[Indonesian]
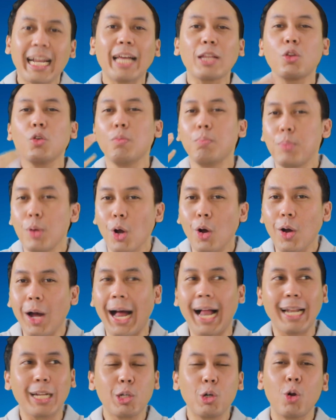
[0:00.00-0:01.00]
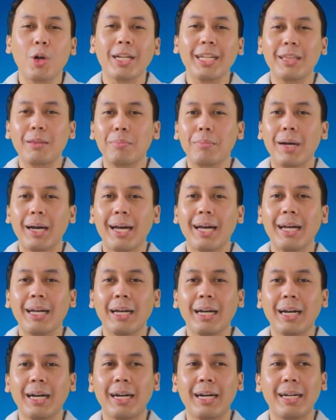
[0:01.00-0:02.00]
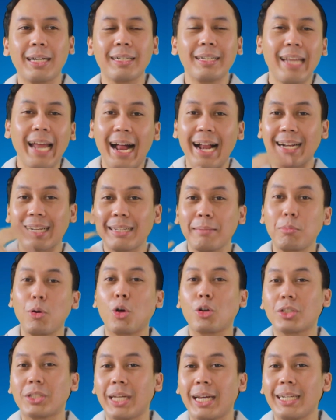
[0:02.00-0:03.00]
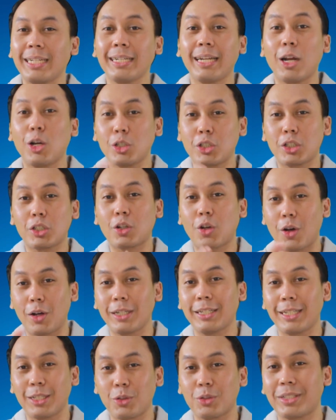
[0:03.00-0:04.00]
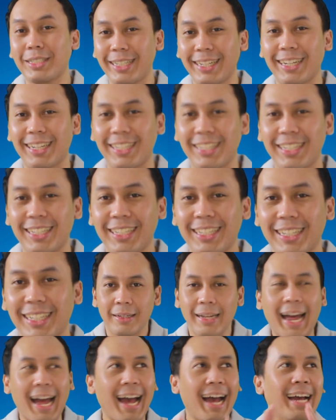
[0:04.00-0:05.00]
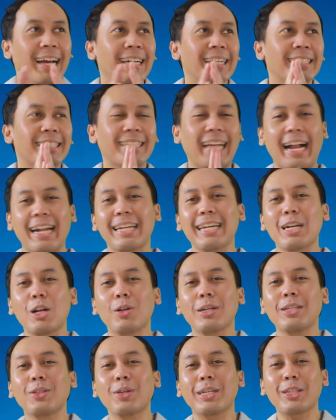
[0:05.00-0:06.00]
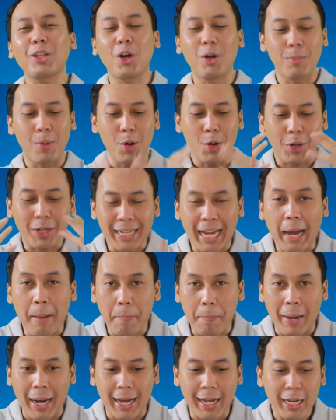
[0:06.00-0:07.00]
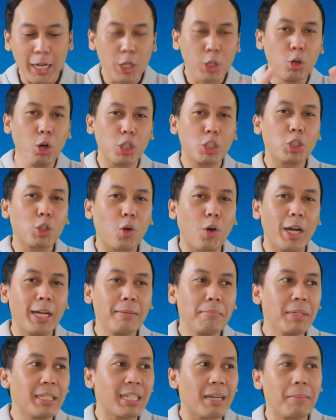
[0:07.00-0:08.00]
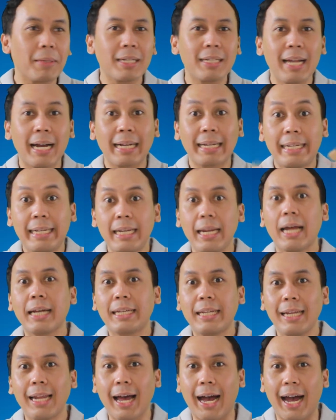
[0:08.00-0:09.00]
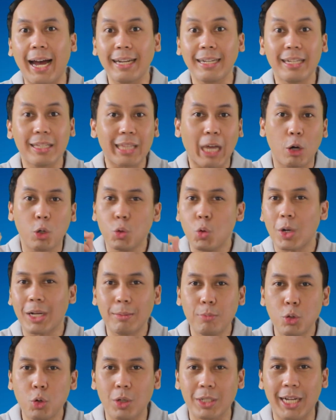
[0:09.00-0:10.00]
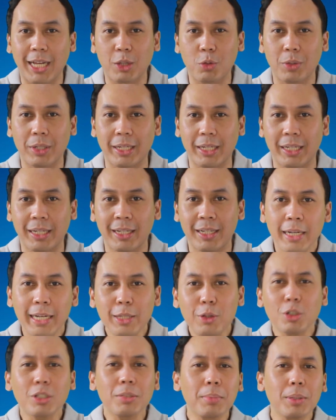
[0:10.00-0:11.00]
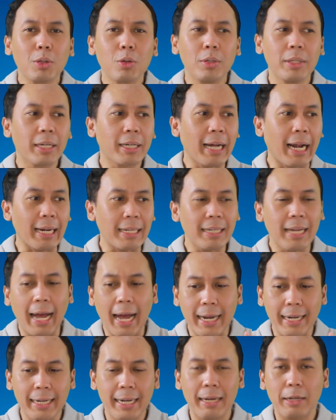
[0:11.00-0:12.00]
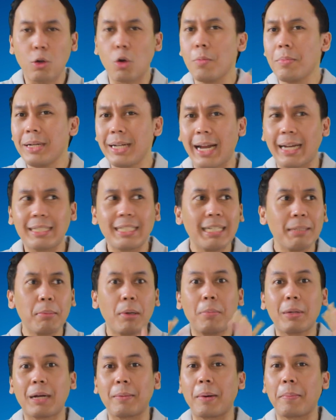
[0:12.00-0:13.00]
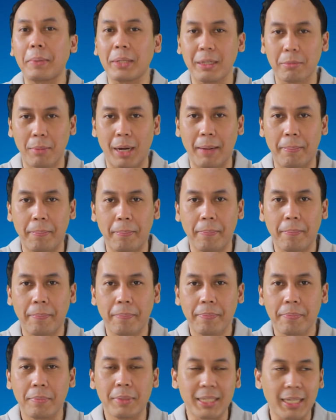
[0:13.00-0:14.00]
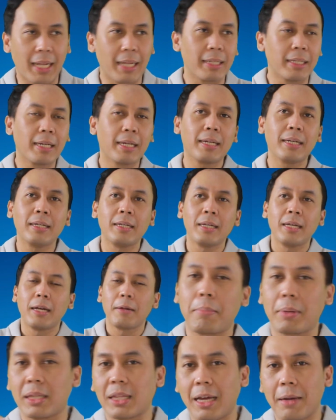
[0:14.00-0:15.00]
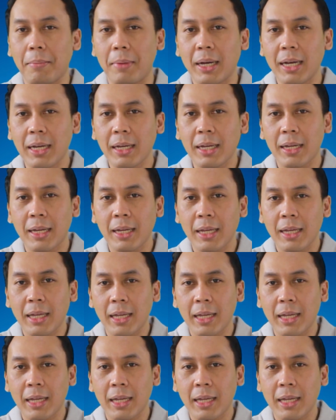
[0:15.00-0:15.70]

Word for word: satu blok algoritma uh, dari blockchain Dogecoin itu sendiri. Nah, sekarang kalau gitu kita ngomong kenapa Dogecoin bisa meledak gila-gilaan di tahun 2021 ini. Itu sebetulnya karena ada kombinasi beberapa penyebab. Misalnya, pertama,